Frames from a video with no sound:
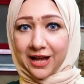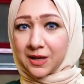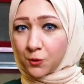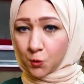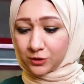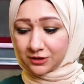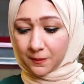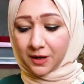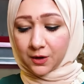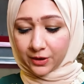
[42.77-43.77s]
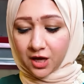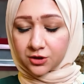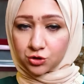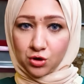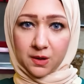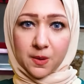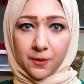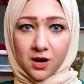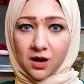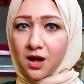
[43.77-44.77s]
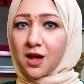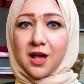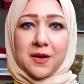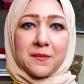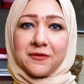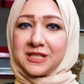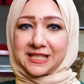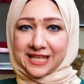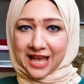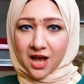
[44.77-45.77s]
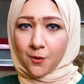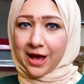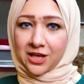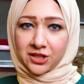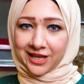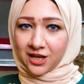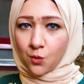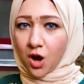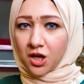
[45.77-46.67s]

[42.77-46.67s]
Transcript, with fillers: البخور ده طبعا لو انا حطيته على المبخره مفيش ساعه وهيتحرق